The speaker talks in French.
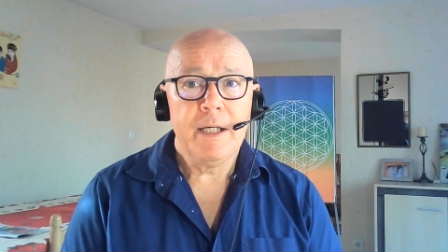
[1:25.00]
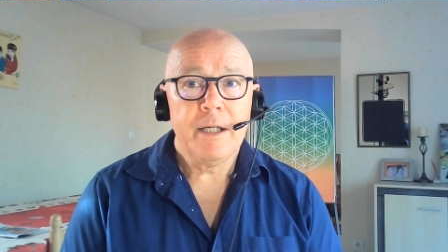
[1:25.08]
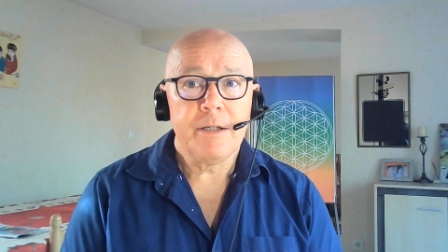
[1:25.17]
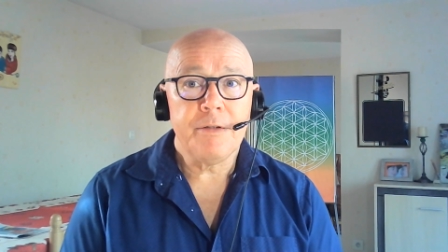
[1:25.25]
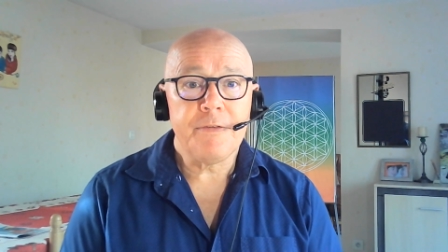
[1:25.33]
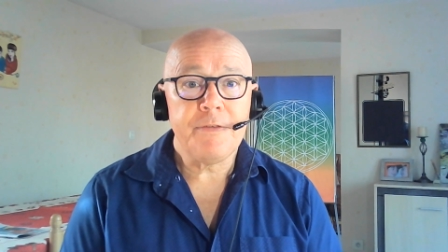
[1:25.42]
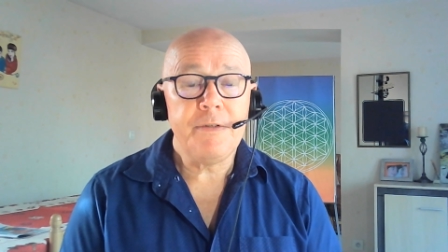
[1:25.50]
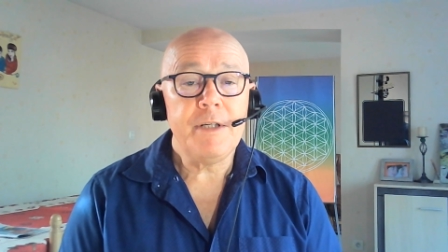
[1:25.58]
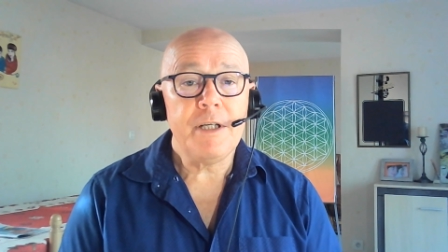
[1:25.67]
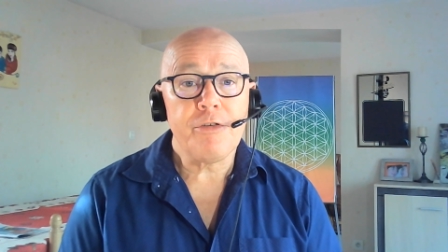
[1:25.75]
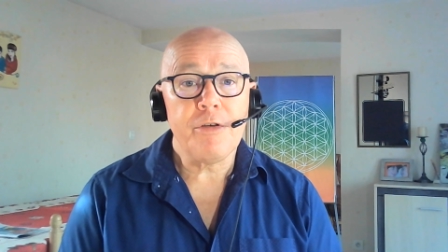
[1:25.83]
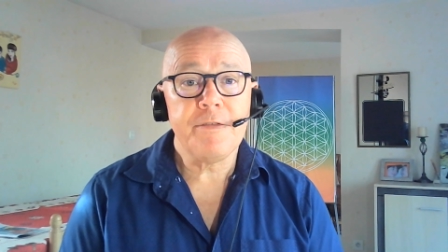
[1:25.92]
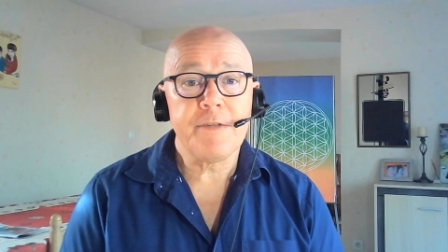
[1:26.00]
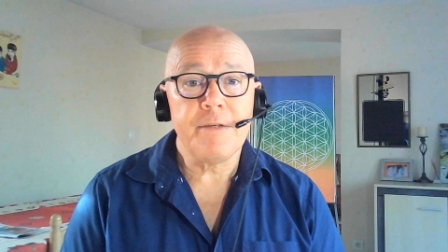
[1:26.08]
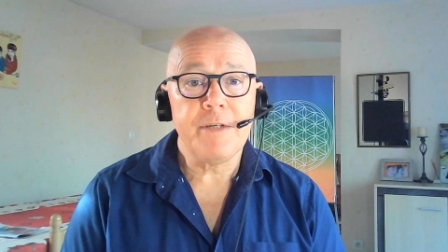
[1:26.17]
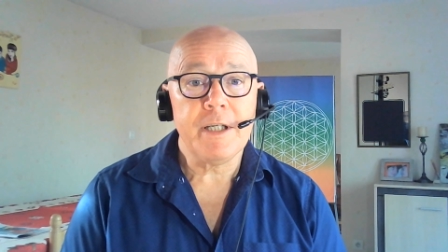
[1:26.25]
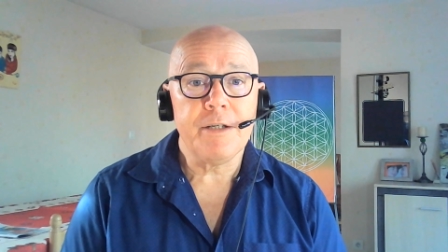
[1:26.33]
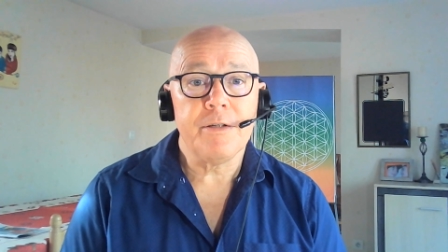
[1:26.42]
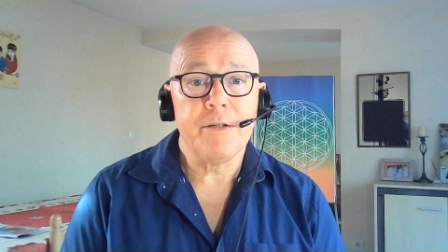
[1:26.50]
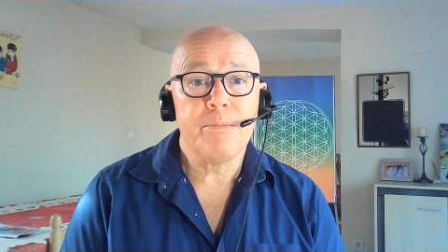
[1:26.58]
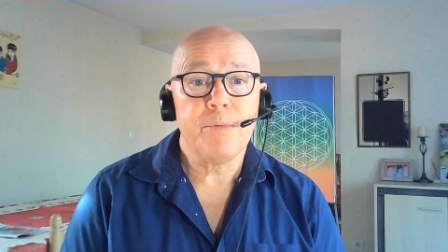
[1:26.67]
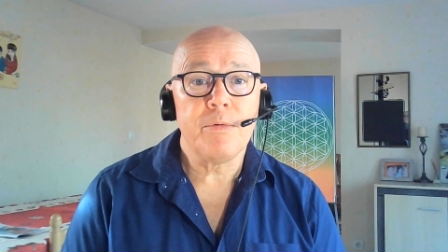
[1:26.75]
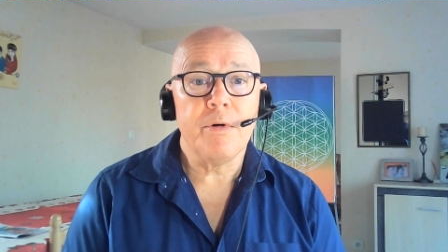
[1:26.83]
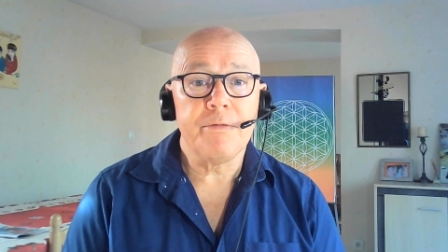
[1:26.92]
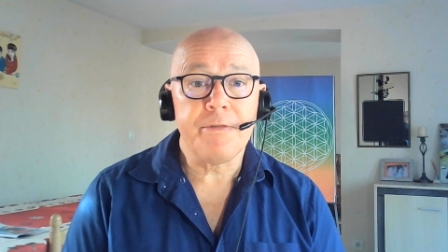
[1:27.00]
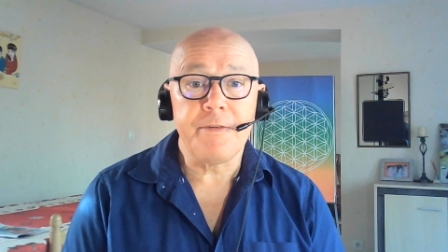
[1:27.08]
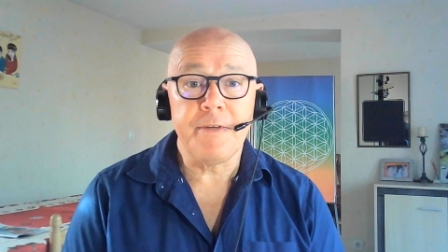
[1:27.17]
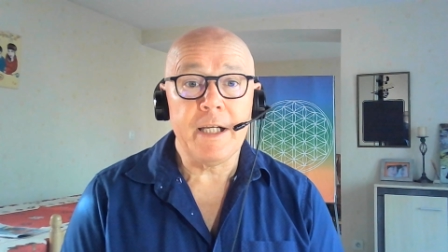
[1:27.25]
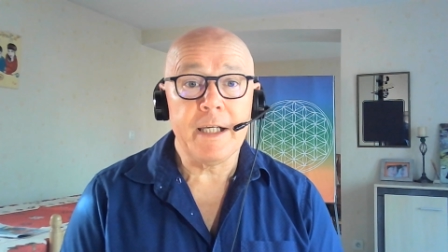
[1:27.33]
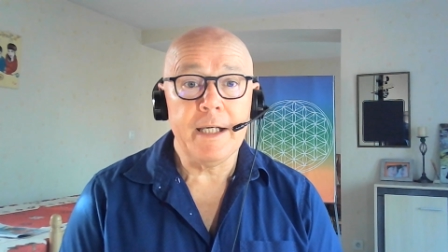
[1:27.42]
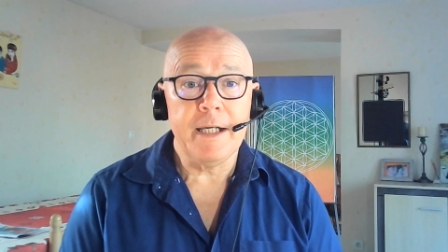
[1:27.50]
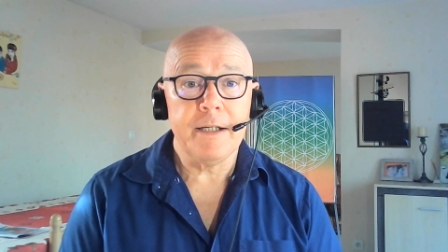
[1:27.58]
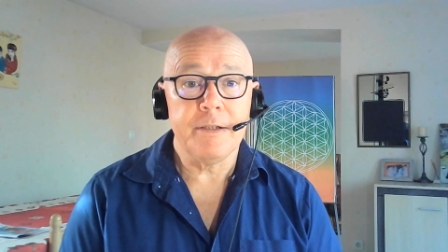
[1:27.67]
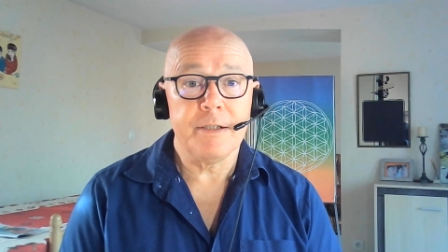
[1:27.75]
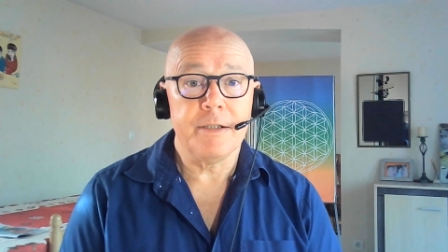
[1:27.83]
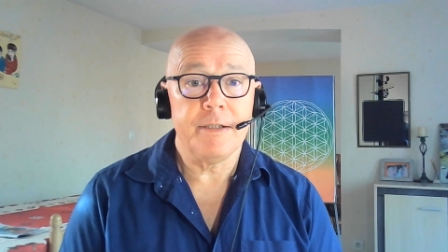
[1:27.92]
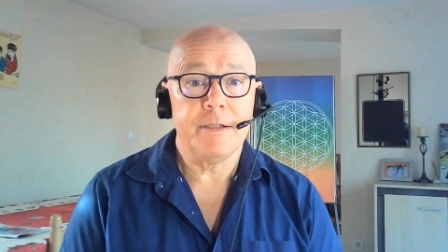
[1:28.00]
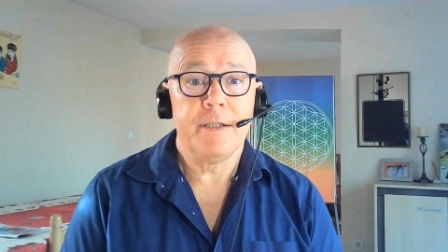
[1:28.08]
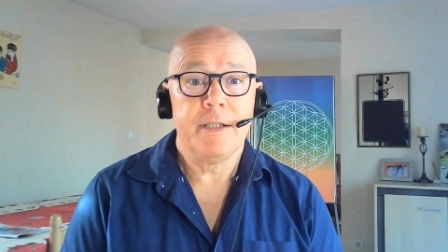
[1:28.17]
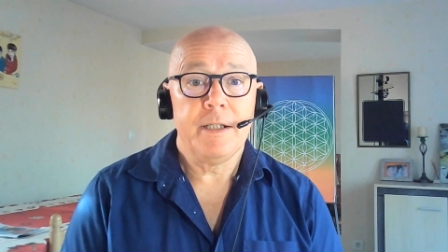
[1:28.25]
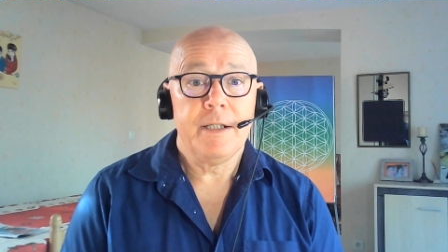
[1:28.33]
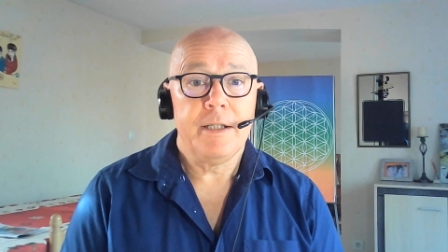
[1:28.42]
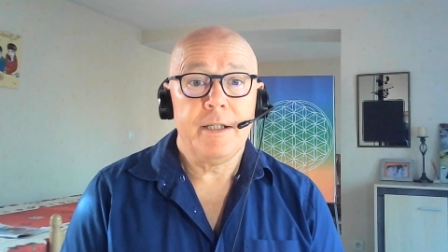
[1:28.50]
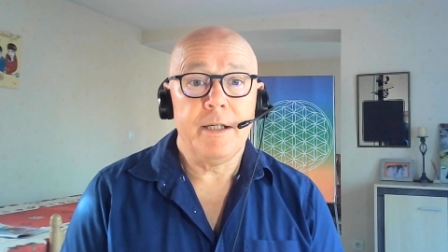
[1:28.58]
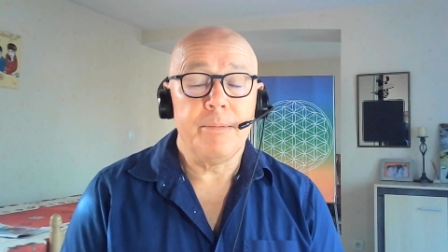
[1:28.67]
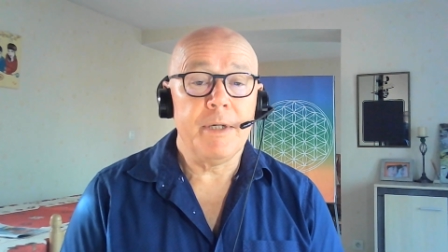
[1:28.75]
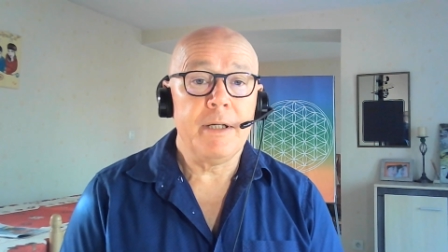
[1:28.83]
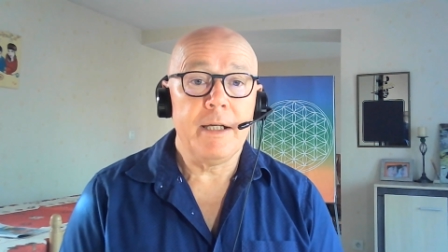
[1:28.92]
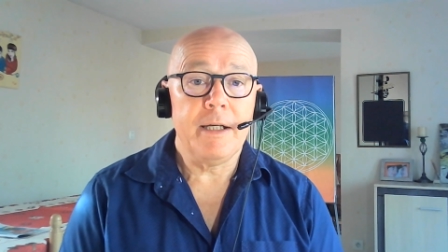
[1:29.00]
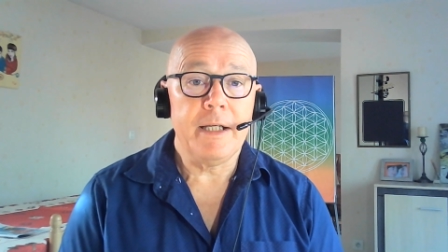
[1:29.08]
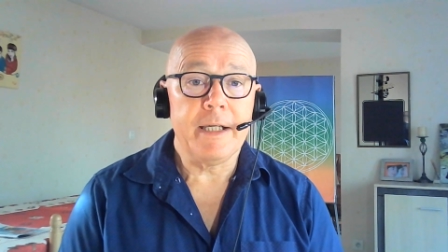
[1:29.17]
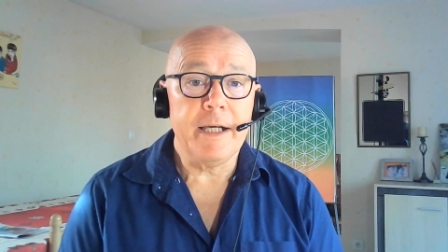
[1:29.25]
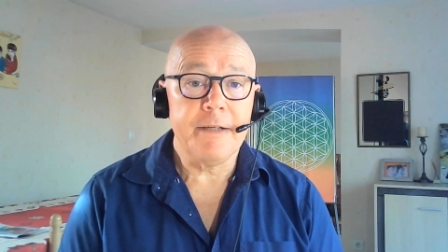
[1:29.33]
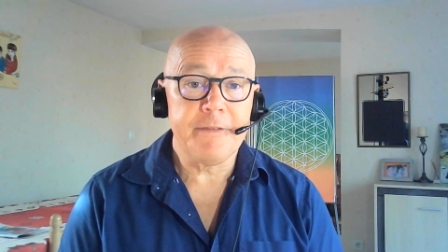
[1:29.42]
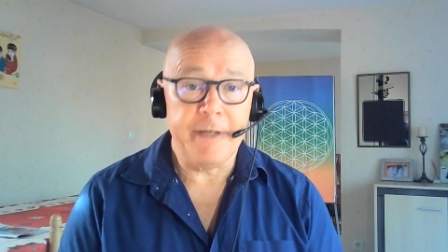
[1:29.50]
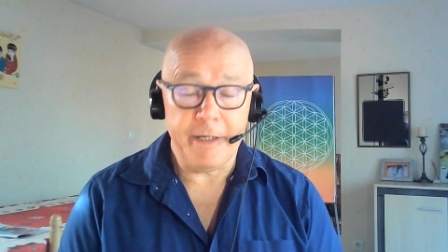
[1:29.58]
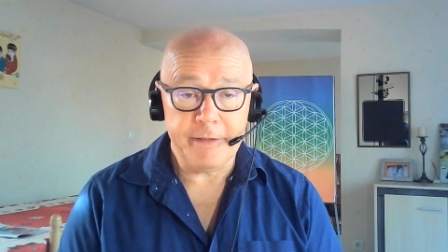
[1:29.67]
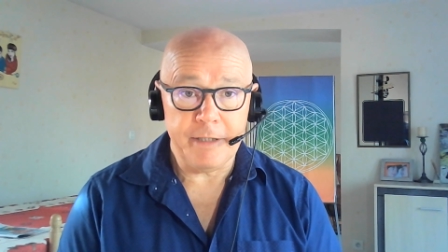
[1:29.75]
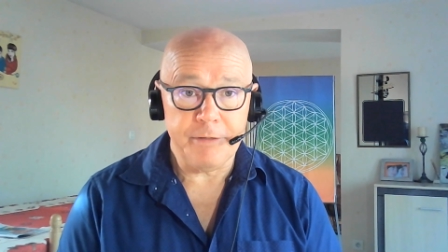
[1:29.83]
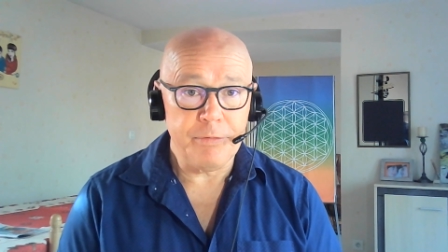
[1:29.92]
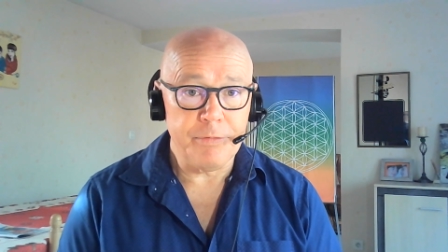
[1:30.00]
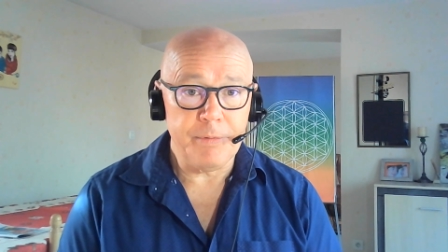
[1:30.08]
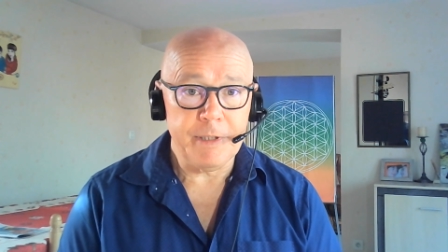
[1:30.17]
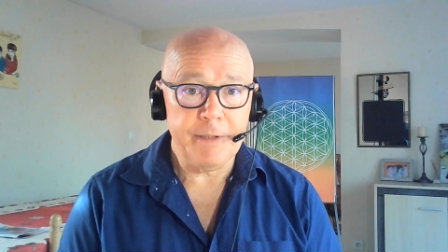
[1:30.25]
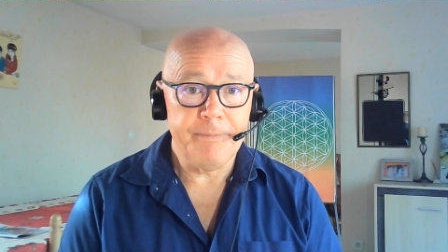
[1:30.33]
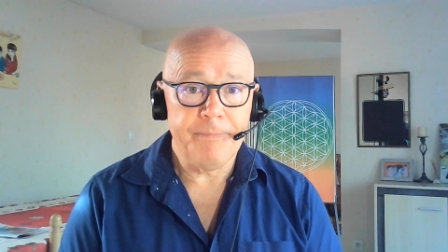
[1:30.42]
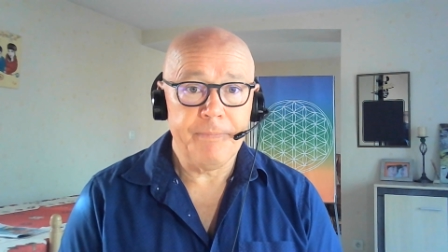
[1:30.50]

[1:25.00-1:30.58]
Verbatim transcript: que si les gens savaient pourquoi on faisait les guerres, euh, eh ben, les guerres s'arrêteraient tout de suite.